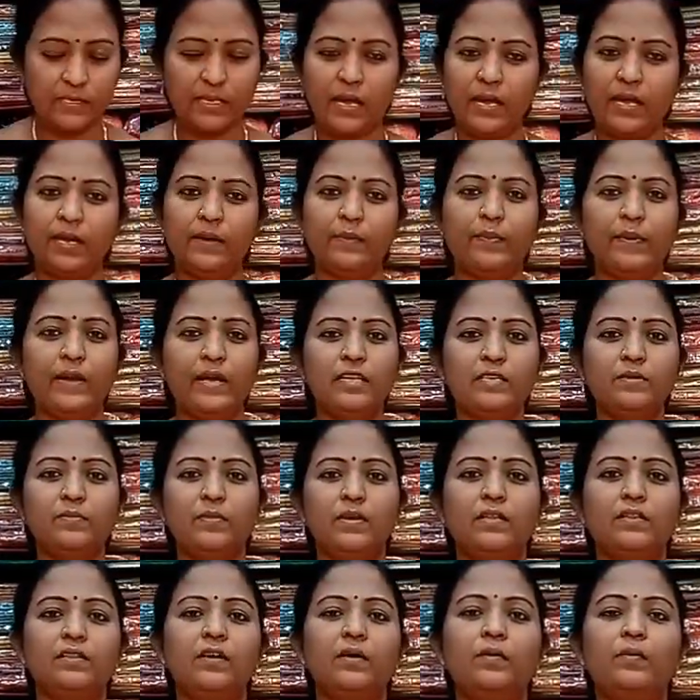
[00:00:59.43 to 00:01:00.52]
శారీ ప్రైస్
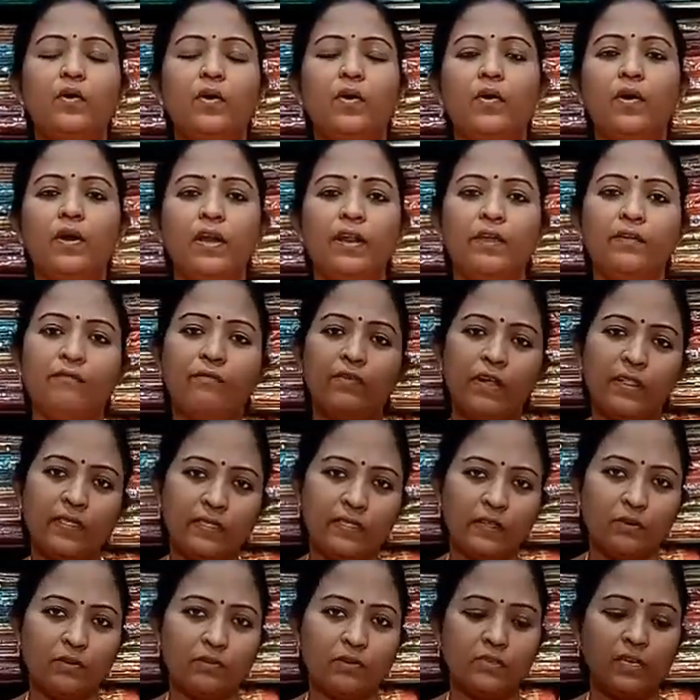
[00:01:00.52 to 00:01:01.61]
మాత్రం ఓన్లీ వన్
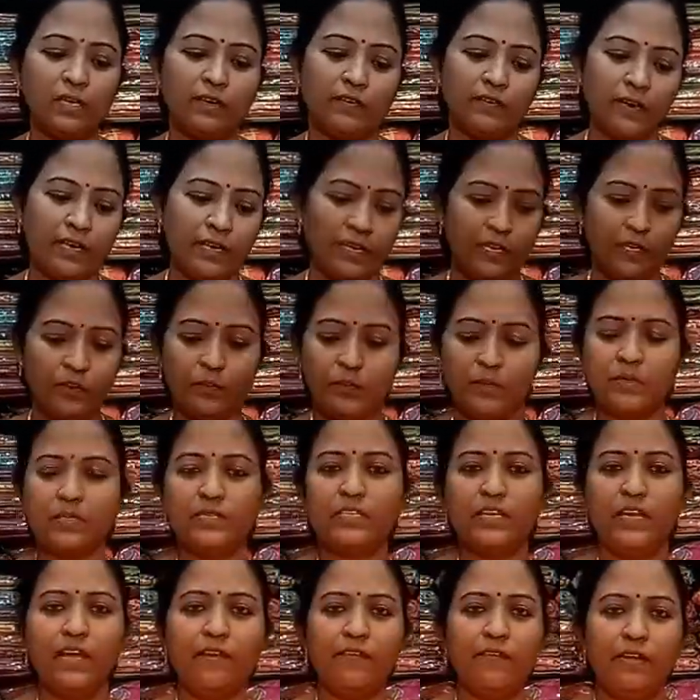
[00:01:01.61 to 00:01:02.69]
థౌజండ్ ట్వంటీ
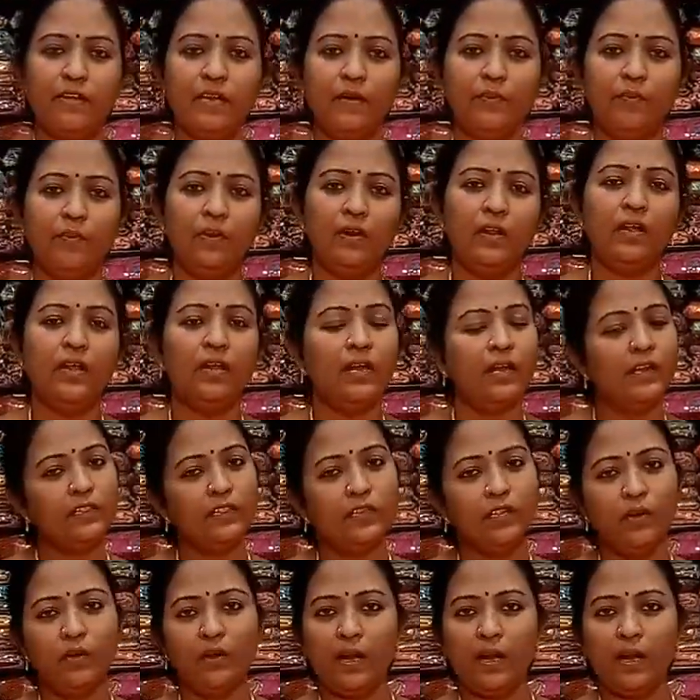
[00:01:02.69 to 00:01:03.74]
రూపీస్కి అవైలబుల్ ఇందులో